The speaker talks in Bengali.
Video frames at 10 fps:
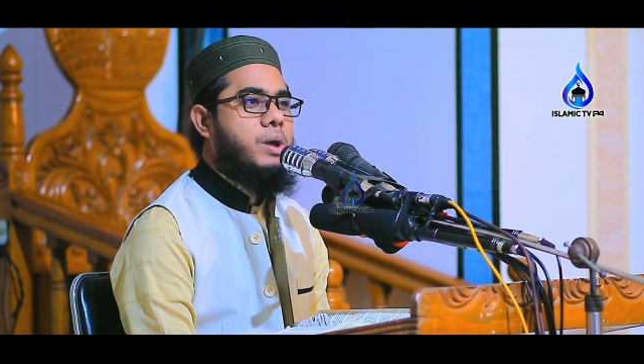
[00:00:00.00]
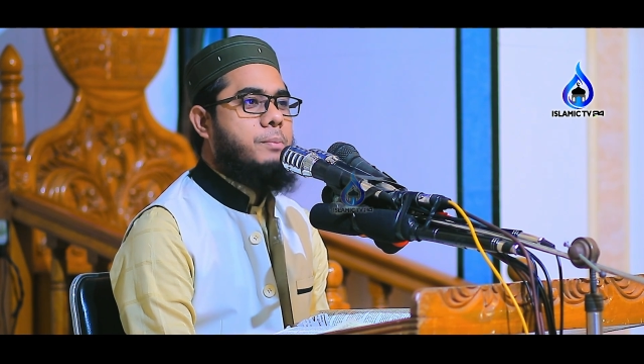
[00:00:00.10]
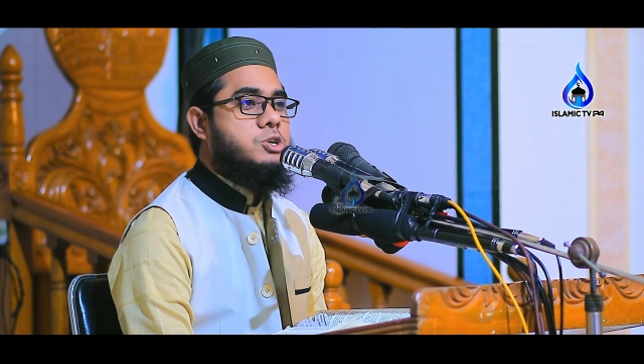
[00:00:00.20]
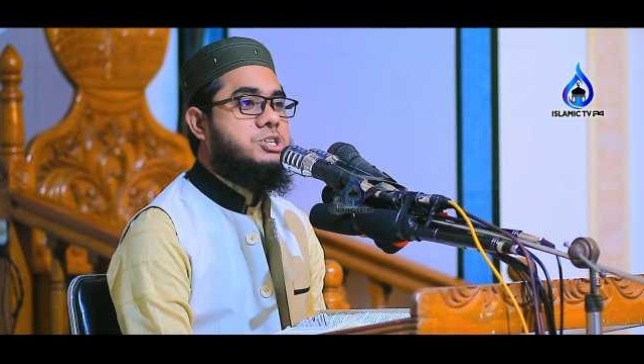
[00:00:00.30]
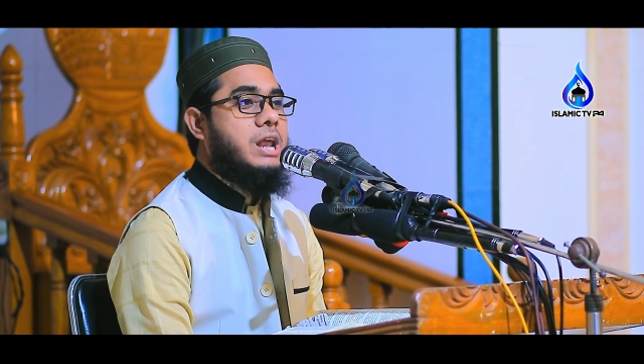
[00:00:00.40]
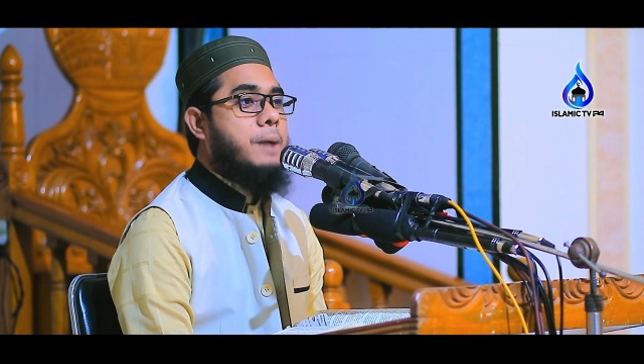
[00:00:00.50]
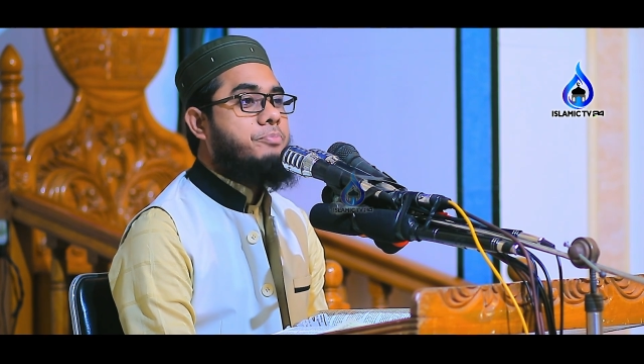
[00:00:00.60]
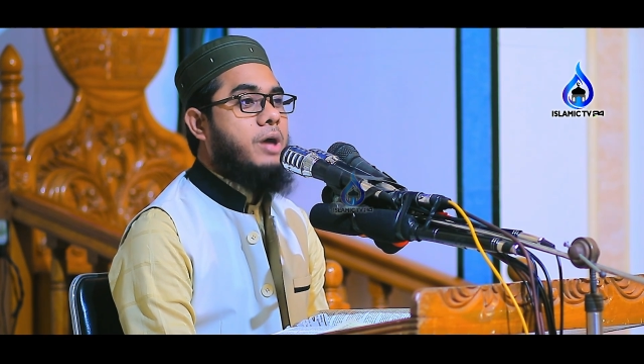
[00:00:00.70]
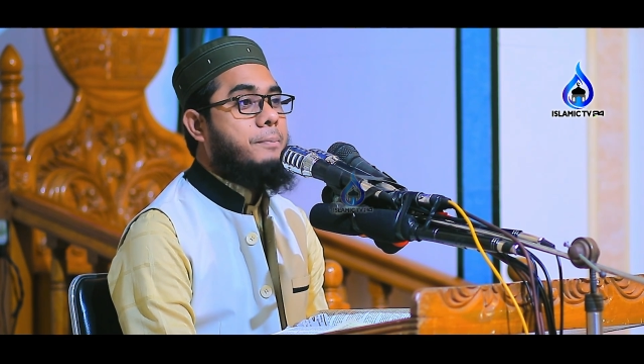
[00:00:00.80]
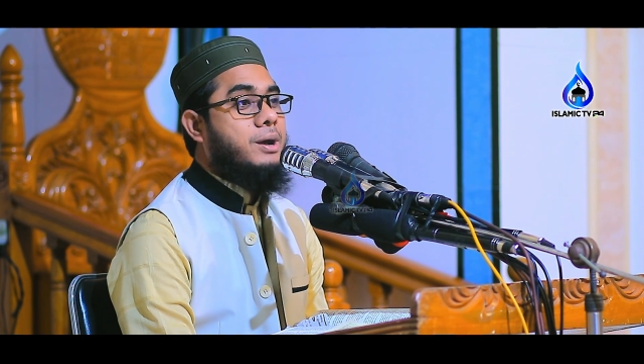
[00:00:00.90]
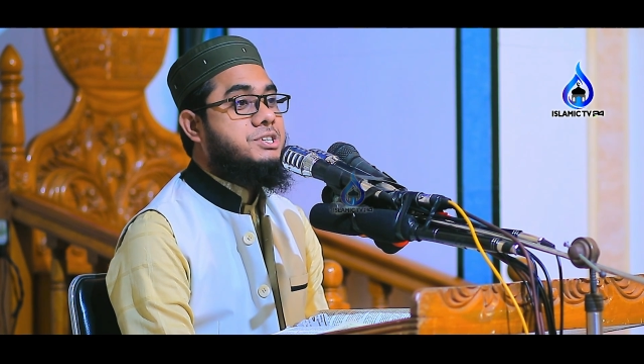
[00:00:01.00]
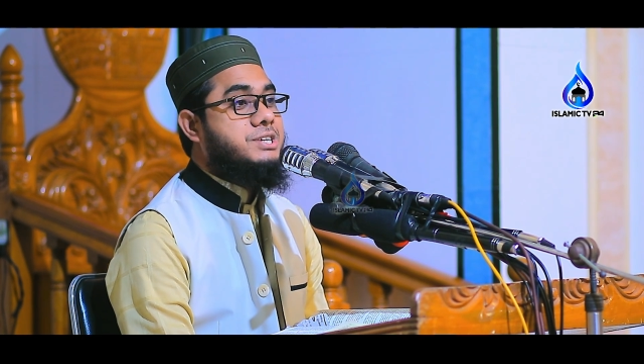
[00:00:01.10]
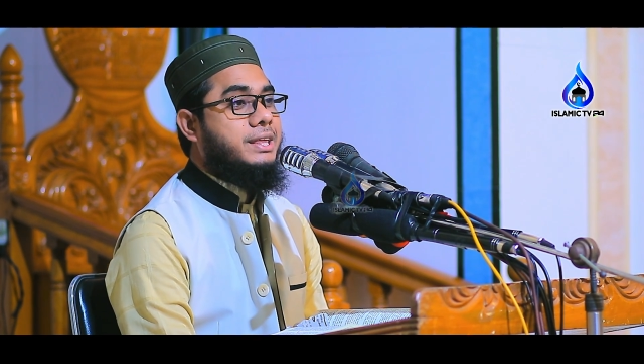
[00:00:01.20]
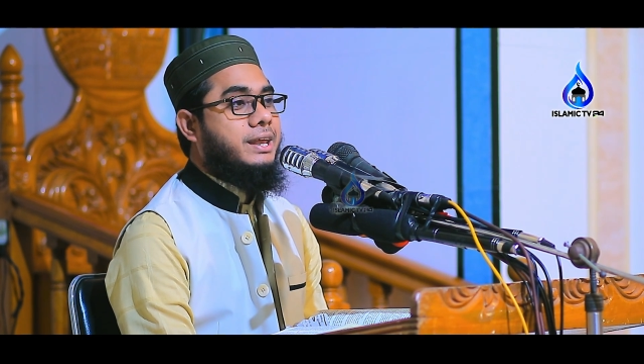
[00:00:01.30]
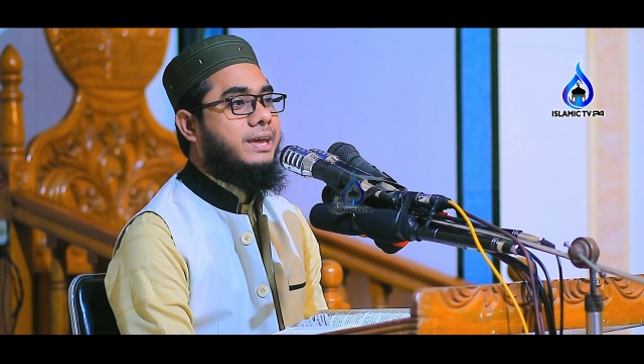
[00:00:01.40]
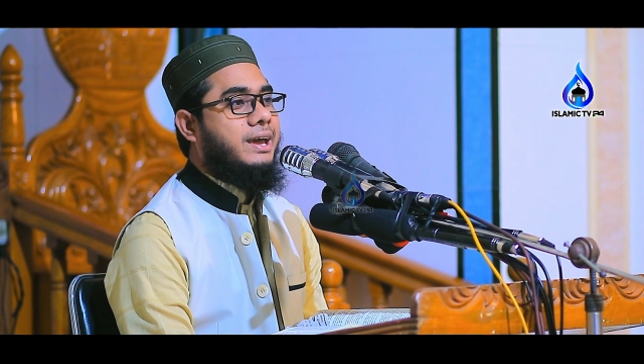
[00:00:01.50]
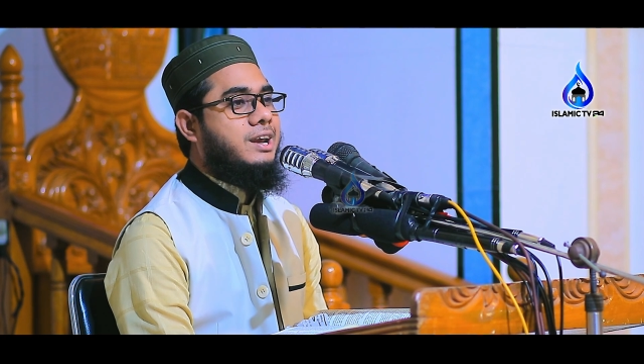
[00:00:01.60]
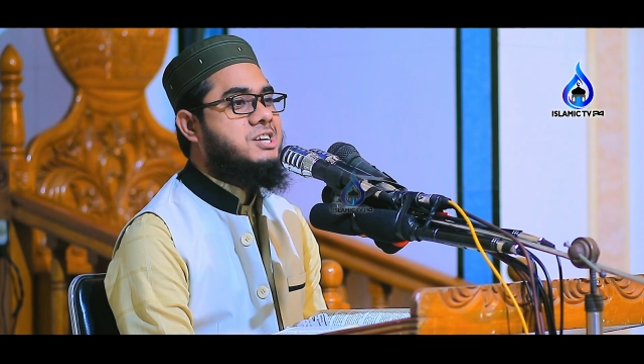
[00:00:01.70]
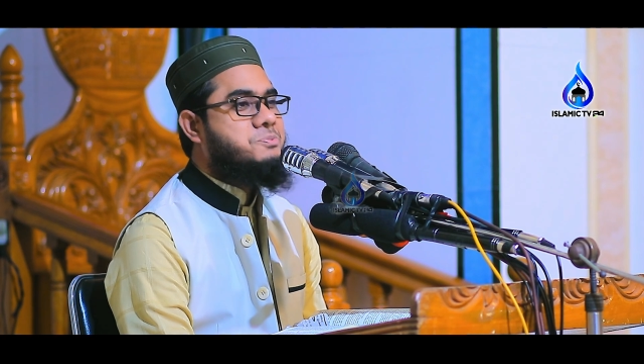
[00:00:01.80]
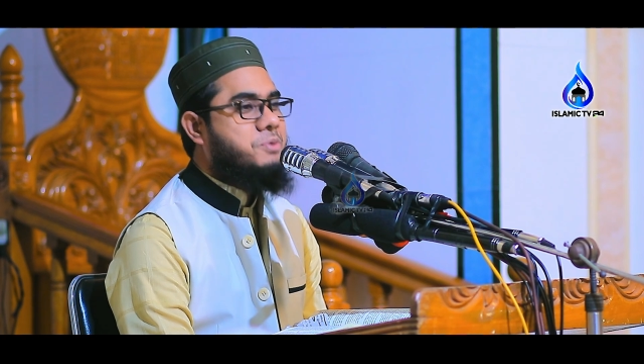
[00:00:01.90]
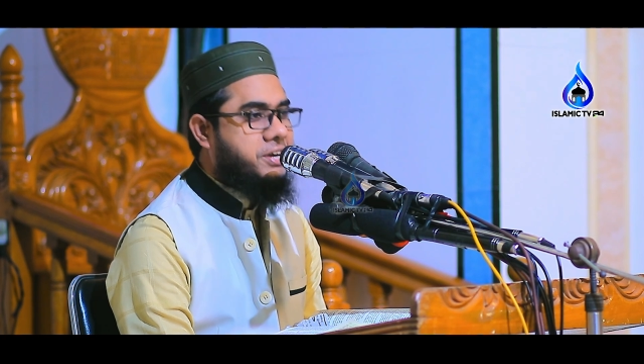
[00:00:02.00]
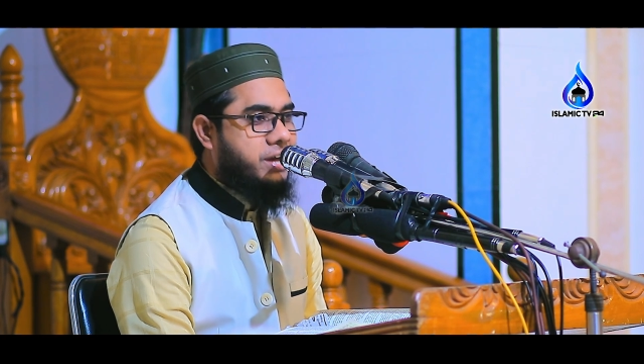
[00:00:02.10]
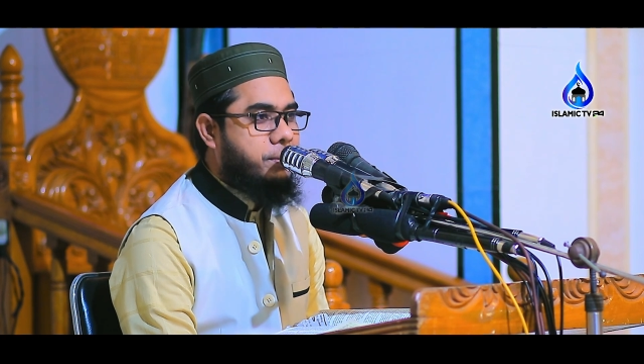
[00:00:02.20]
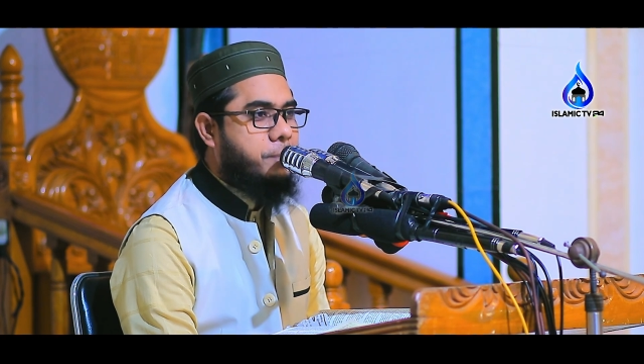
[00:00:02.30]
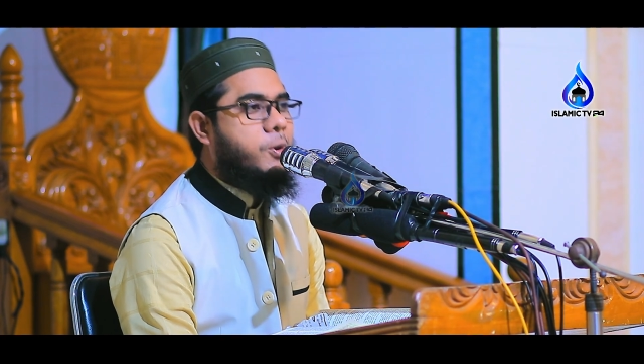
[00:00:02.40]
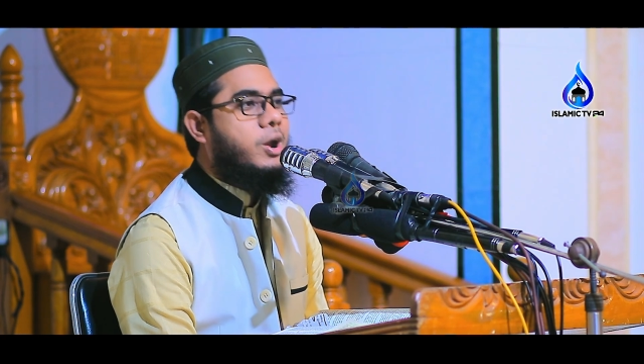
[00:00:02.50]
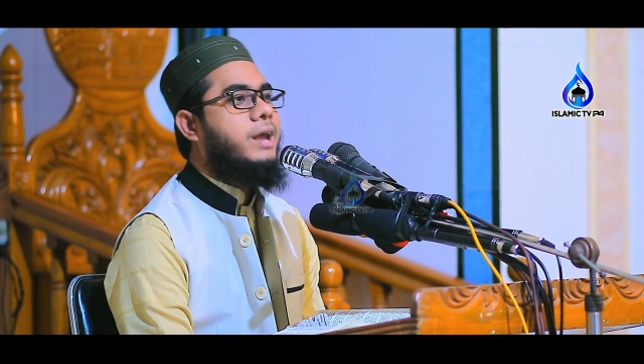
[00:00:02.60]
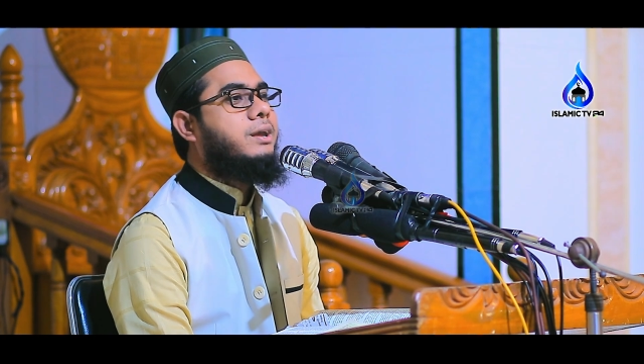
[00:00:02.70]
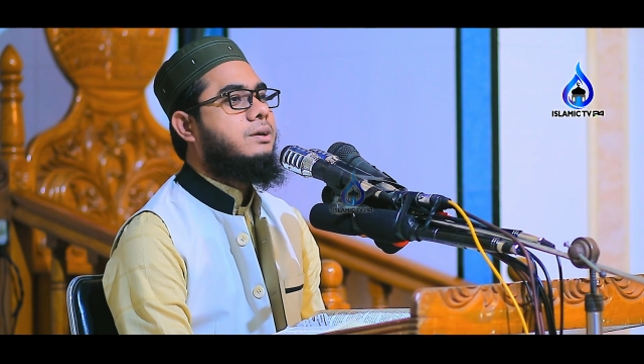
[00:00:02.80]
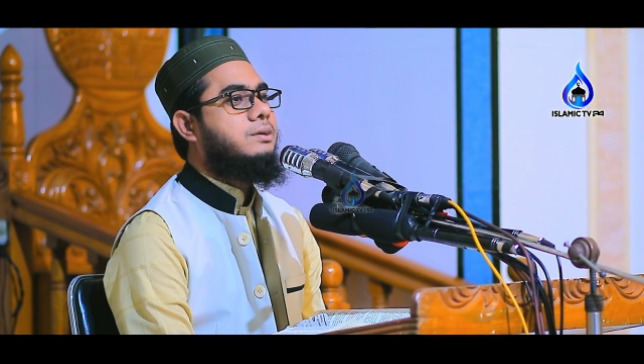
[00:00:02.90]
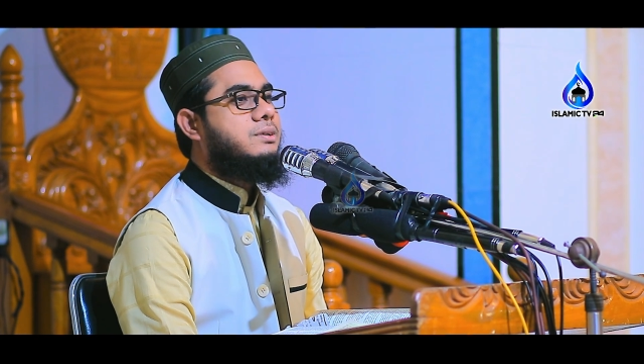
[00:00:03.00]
রুমে বসেন আপনার বাচ্চাদেরকে ইংলিশ মিডিয়ামে পড়ান